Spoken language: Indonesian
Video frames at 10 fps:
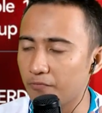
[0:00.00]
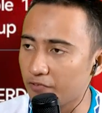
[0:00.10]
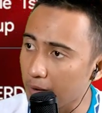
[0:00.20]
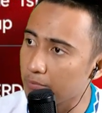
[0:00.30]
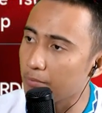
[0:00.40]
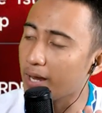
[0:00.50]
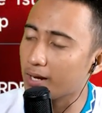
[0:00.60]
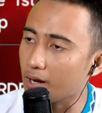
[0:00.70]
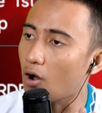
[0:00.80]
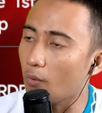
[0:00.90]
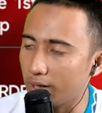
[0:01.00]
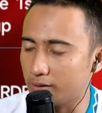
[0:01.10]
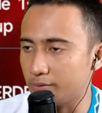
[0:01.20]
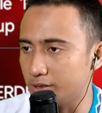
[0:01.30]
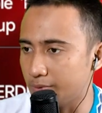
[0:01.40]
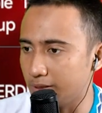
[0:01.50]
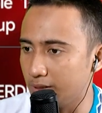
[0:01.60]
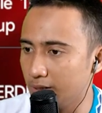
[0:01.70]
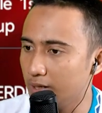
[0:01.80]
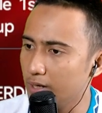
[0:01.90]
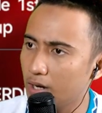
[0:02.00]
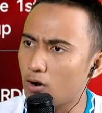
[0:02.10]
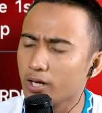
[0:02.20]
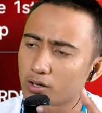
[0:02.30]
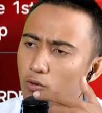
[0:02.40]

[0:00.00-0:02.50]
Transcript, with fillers: frame Michael Owen teman-teman. Oke,